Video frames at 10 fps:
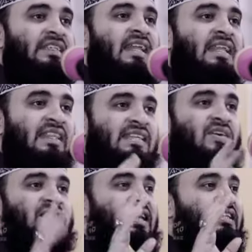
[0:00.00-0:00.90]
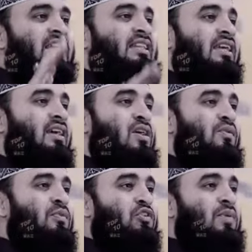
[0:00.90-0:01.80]
জান্নাতে যাওয়ার সাথে সাথে
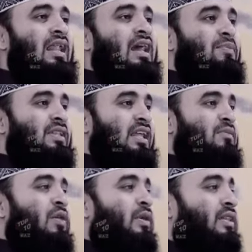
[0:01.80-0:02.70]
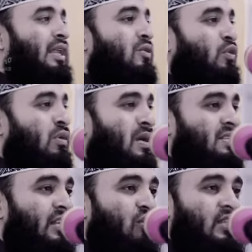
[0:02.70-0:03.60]
প্রথমে আল্লাহ আপনাদেরকে মেহমানদারি করবে
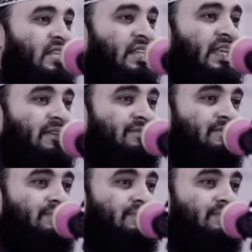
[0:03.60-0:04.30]
মাছের কলিজা দিয়ে